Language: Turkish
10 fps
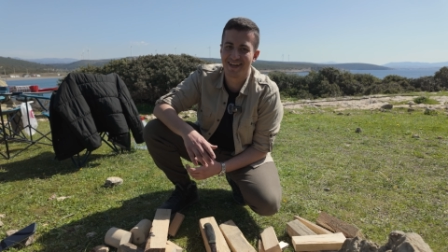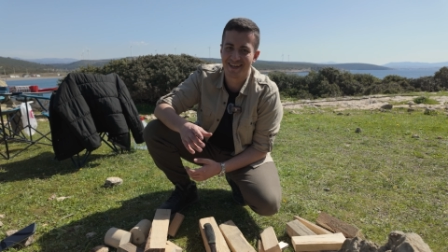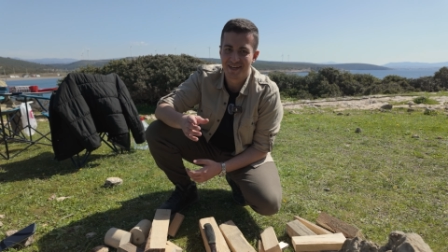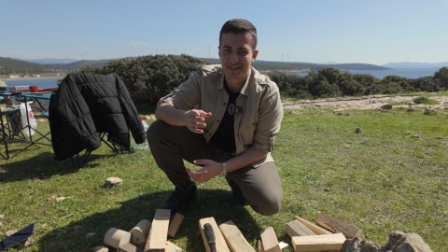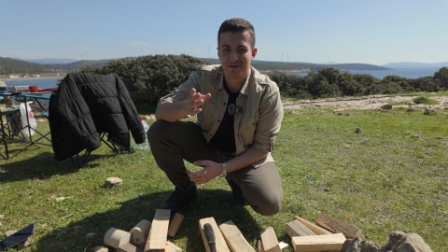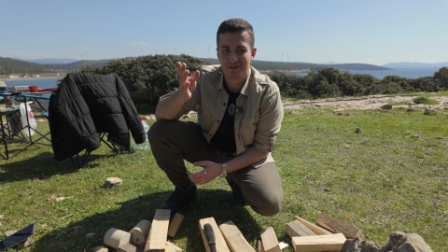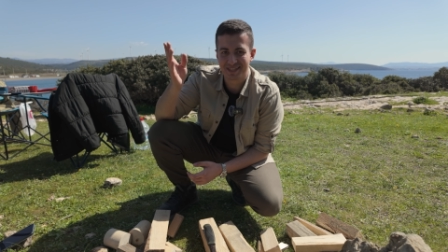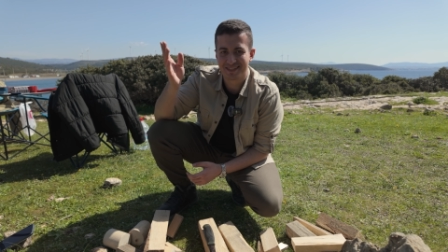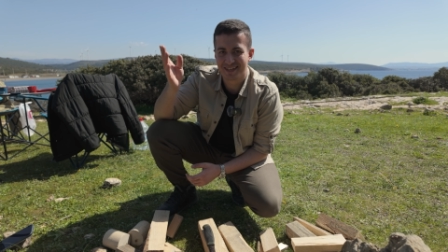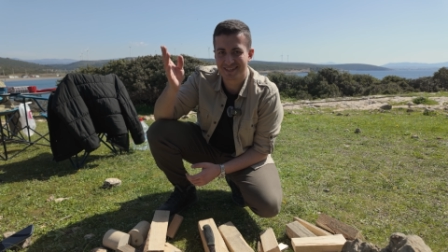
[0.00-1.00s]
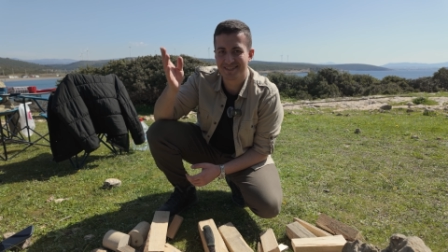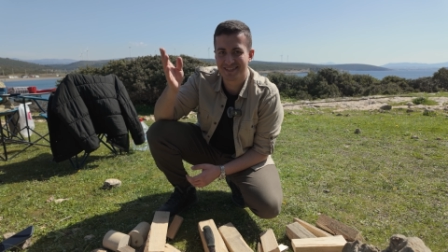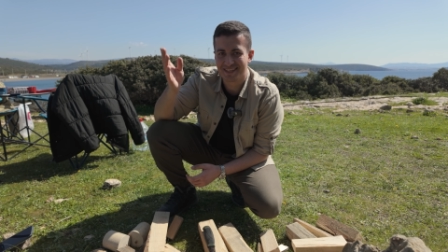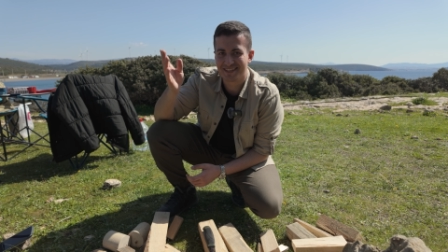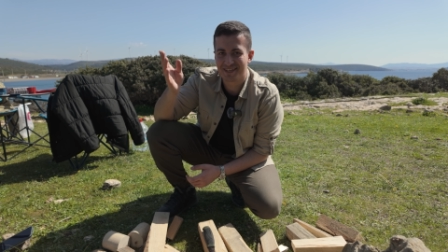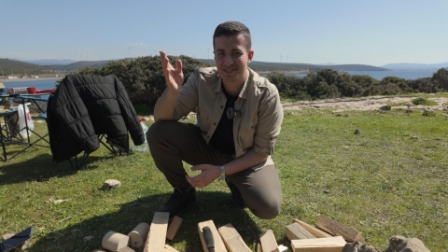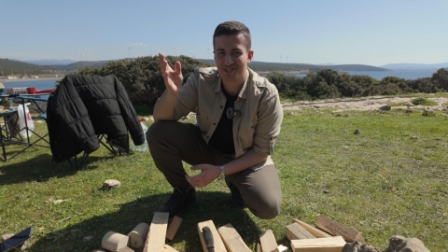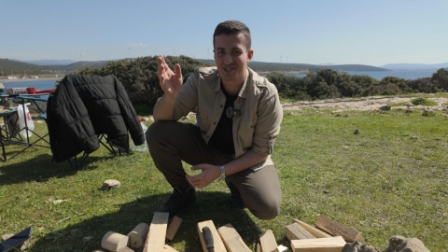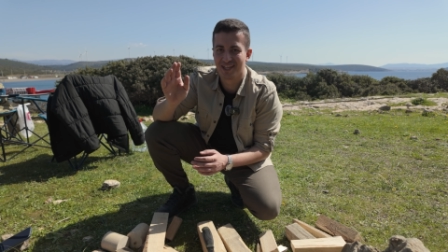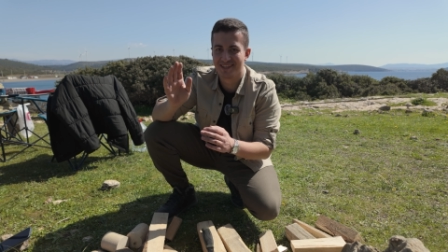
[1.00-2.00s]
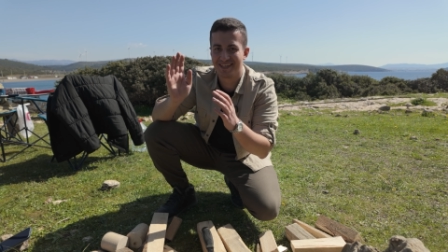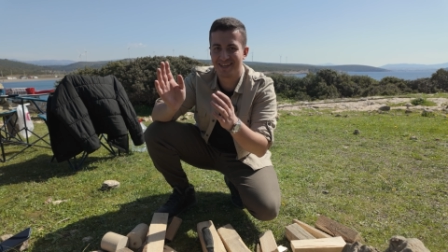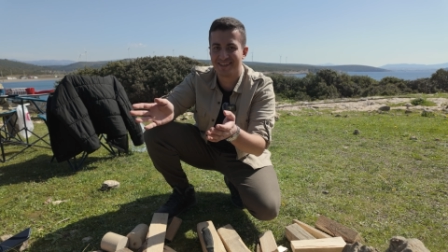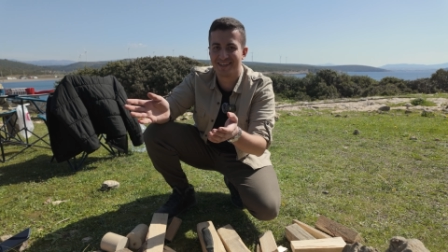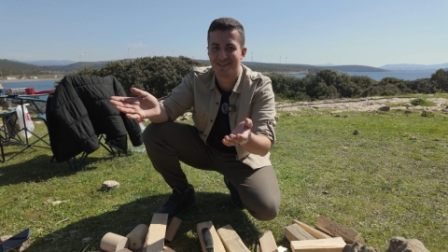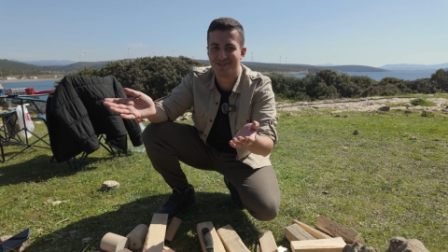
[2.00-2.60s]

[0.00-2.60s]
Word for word: ya kameranın arkasında iki kişi canlı yayında